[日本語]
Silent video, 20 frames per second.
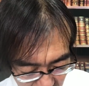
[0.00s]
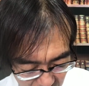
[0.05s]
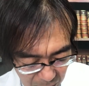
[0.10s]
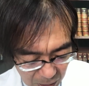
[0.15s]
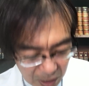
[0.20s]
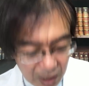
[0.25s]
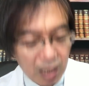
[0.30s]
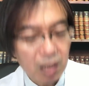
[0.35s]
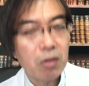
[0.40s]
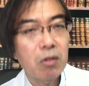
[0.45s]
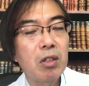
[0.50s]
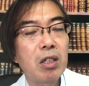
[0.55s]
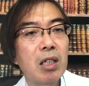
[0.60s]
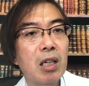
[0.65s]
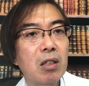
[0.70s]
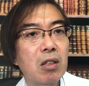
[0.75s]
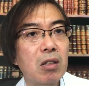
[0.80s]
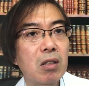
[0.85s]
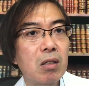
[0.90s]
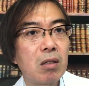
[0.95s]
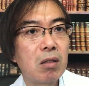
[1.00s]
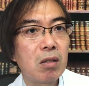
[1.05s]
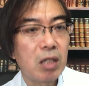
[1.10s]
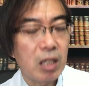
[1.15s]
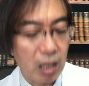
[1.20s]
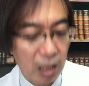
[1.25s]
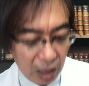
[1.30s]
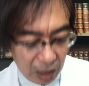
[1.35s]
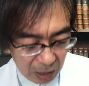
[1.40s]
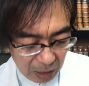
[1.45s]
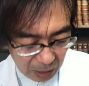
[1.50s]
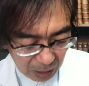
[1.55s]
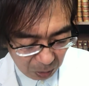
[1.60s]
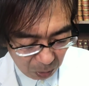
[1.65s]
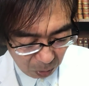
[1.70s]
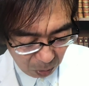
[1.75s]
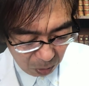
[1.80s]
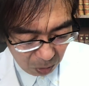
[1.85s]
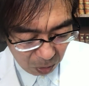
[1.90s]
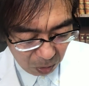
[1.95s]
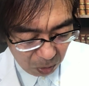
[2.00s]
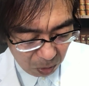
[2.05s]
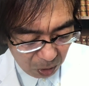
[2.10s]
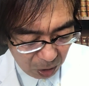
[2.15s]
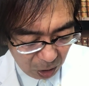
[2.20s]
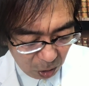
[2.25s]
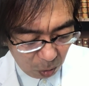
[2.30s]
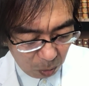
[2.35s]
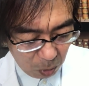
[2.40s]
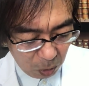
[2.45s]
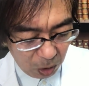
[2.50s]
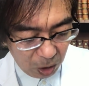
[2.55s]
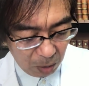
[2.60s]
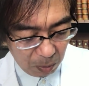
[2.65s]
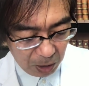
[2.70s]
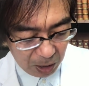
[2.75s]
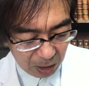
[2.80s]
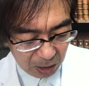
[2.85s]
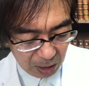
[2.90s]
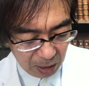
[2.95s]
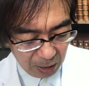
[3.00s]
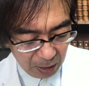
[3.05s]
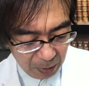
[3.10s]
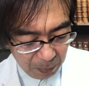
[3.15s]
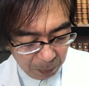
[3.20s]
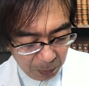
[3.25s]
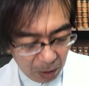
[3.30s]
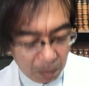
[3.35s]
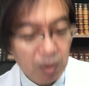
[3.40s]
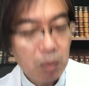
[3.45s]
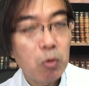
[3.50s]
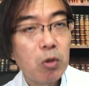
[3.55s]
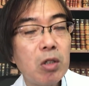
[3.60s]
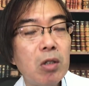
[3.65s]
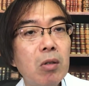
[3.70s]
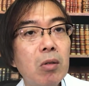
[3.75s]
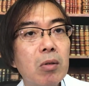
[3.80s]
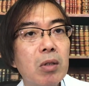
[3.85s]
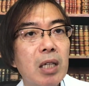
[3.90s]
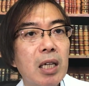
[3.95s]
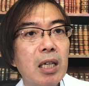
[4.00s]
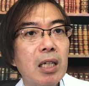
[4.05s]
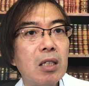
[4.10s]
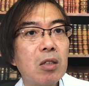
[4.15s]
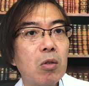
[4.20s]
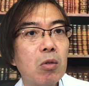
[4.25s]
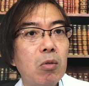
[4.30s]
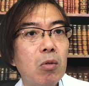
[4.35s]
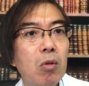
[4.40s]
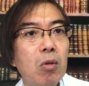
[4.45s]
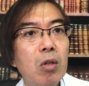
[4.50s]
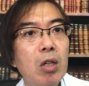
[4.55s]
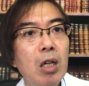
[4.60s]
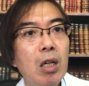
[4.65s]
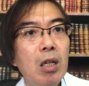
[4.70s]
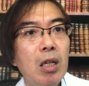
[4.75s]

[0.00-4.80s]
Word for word: かなり役に立つツールじゃないかなというふうに思ってます。まあ、もちろんねその